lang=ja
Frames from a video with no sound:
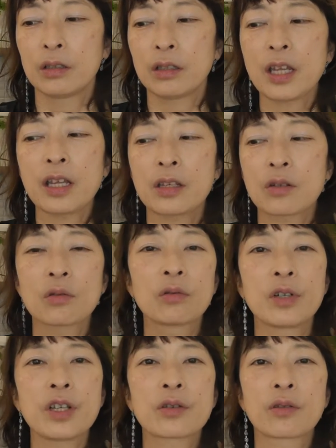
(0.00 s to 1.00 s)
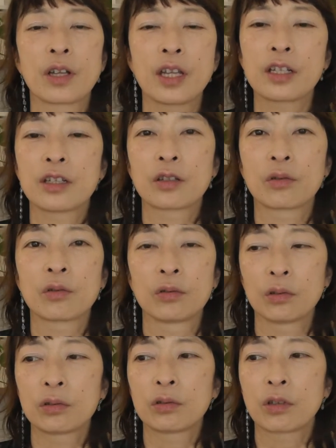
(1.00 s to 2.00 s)
でそのリスクは何で取る
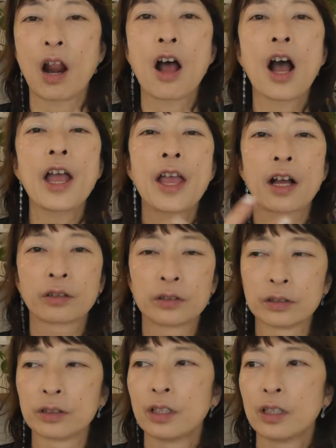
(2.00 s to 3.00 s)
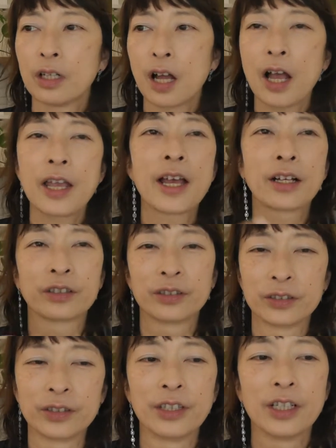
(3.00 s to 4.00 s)
のって言ったら早く早
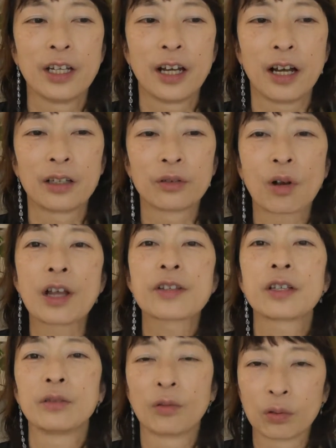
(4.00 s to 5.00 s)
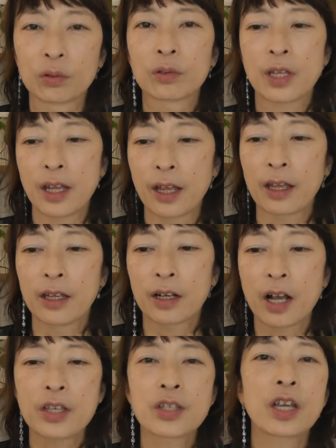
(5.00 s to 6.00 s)
くあの稼ぐことで
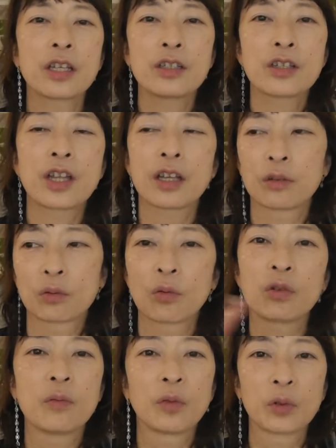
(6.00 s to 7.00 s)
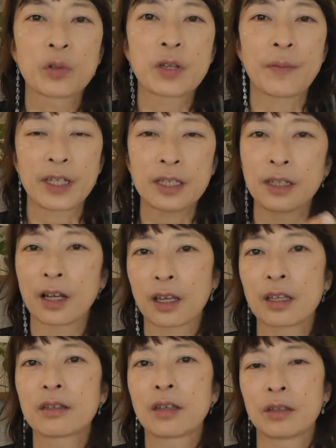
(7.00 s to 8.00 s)
会社員時代のとこに戻せばいいだ
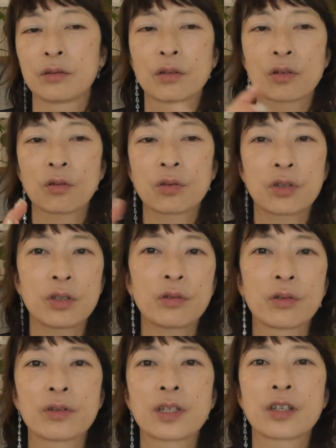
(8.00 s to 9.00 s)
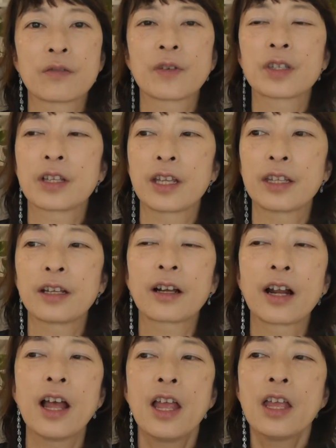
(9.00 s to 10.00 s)
けっていうそっちを優先しましたねだか
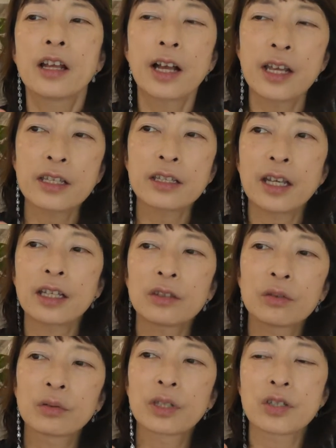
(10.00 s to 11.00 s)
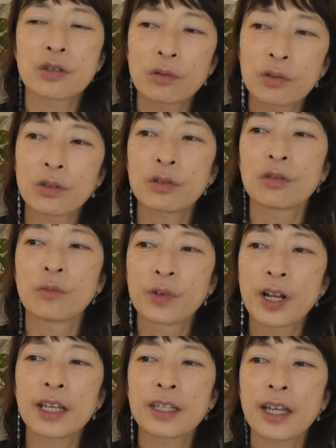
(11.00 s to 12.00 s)
ら会社員と同じお給料をも
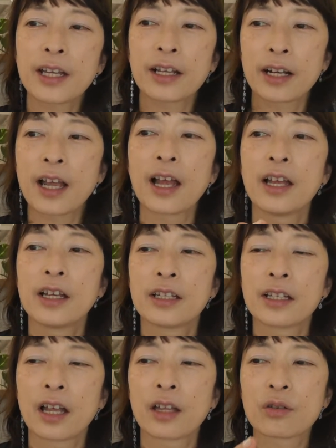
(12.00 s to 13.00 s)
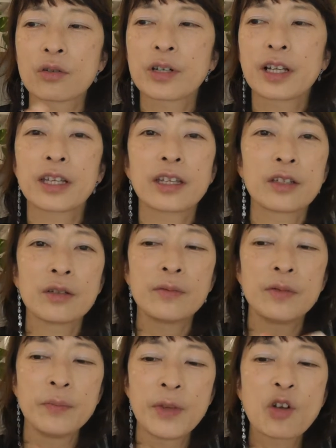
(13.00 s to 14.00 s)
らいたいからあのそれが
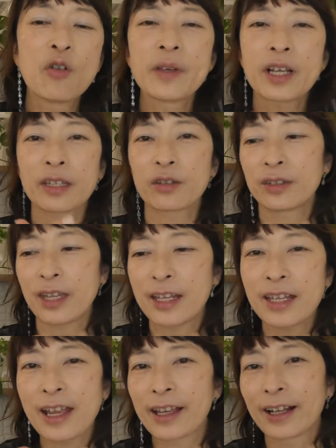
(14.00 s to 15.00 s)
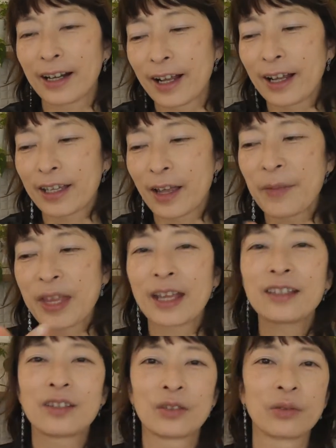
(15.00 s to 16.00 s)
見込みができないから辞めな
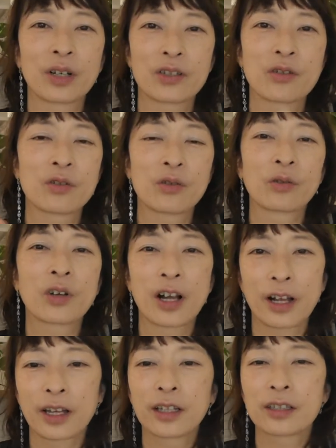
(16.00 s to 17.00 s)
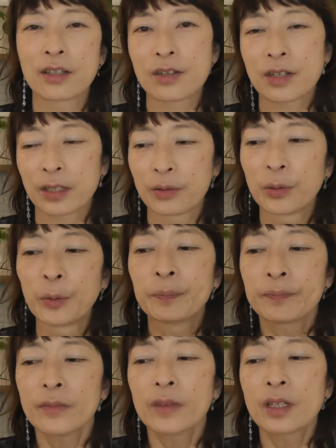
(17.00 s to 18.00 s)
いっていうのが通常の考え方ですけど
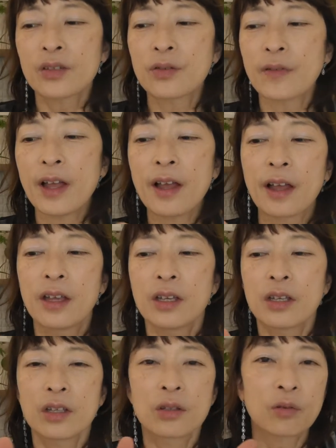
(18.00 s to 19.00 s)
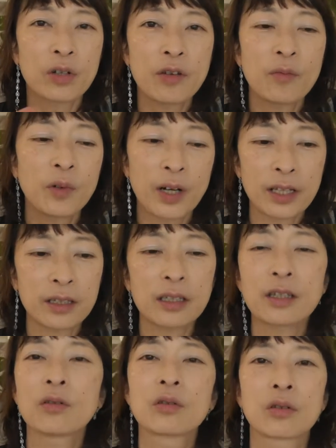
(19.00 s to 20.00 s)
私はそれをもらって
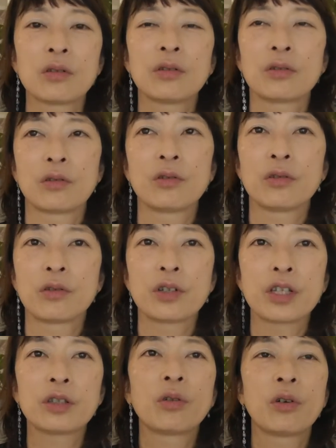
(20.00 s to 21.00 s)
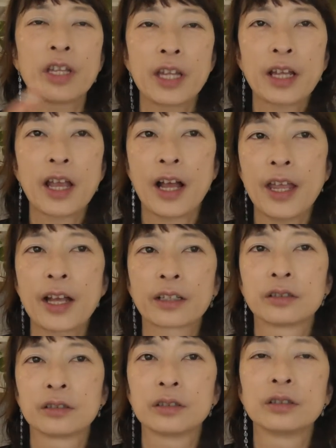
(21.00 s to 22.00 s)
たお給料よりどれだけ早
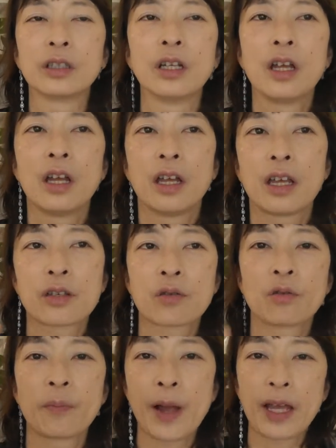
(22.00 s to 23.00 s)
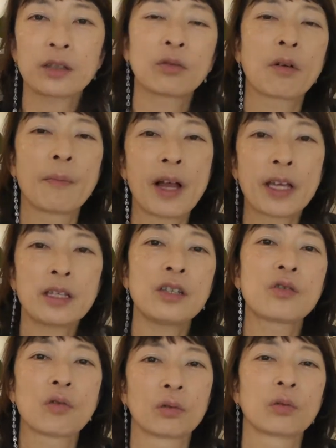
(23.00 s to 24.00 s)
くその倍とか倍以
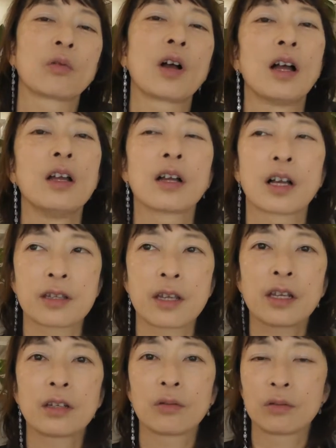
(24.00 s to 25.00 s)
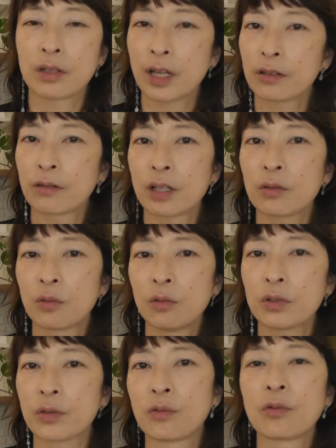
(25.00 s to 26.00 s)
上とか稼げるようになるかの
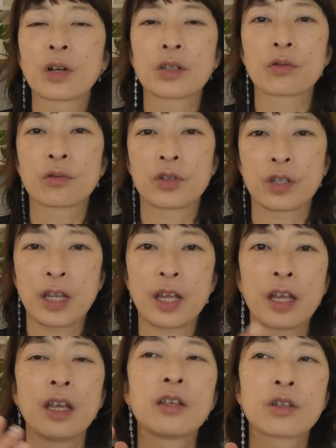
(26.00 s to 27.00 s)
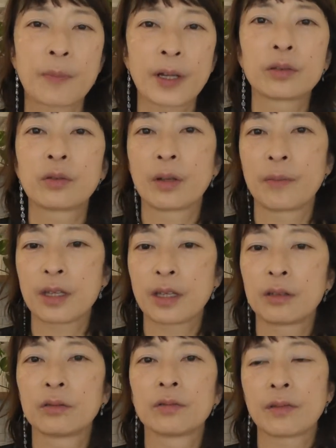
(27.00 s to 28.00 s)
方にフォーカスをしてスパッと辞めて
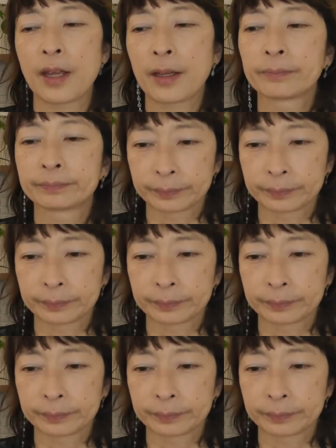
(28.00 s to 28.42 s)
るので